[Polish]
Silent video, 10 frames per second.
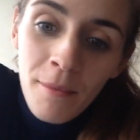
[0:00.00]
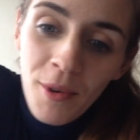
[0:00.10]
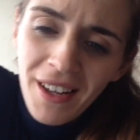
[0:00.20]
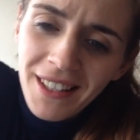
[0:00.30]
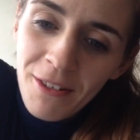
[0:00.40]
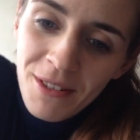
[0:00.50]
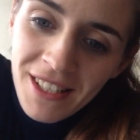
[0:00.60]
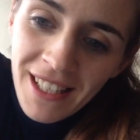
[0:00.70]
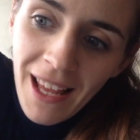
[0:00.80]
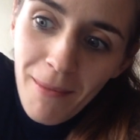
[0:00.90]
Mój kanał
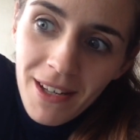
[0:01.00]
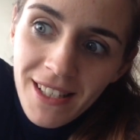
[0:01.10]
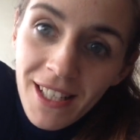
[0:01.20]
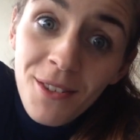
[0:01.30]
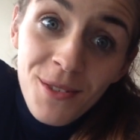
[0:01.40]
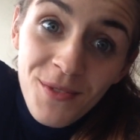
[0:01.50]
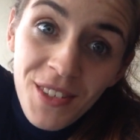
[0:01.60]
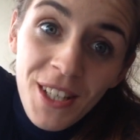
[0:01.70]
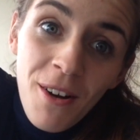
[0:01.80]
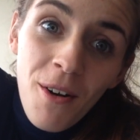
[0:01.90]
się najbardziej
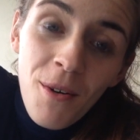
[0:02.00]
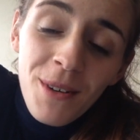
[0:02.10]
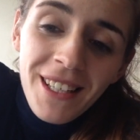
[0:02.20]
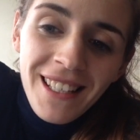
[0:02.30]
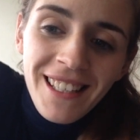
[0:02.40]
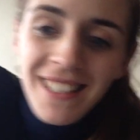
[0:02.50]
rozwinął i